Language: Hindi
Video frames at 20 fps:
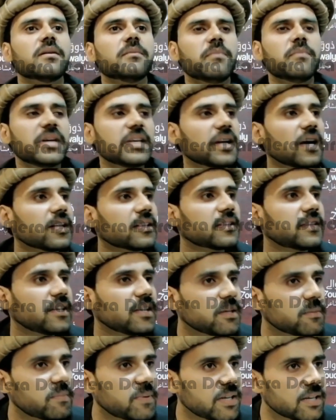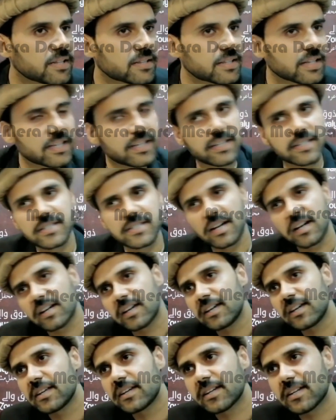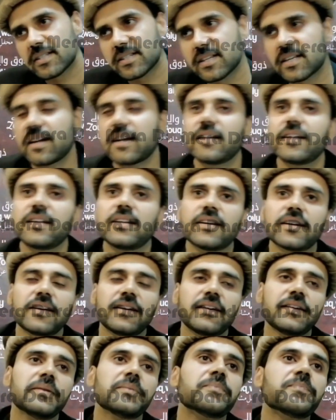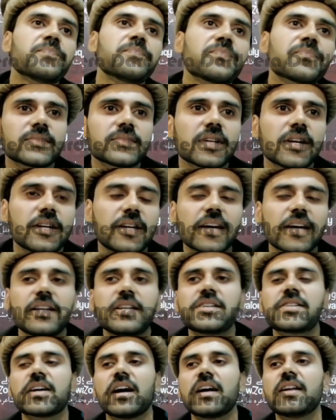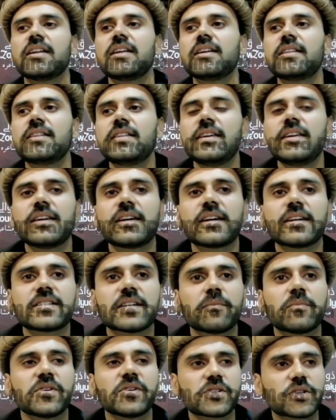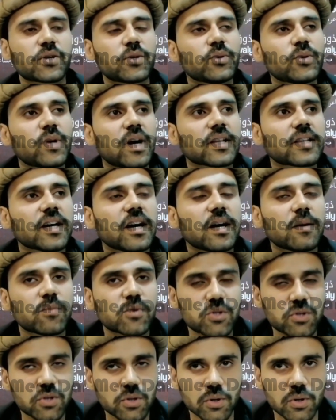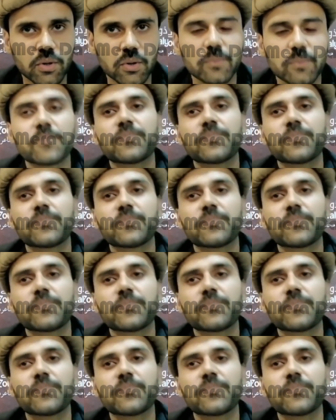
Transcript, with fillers: मेरा दिल भी तेरी जागीर नजर आने लगी यह निशानी थी कि जब इश्क हुआ था मुझको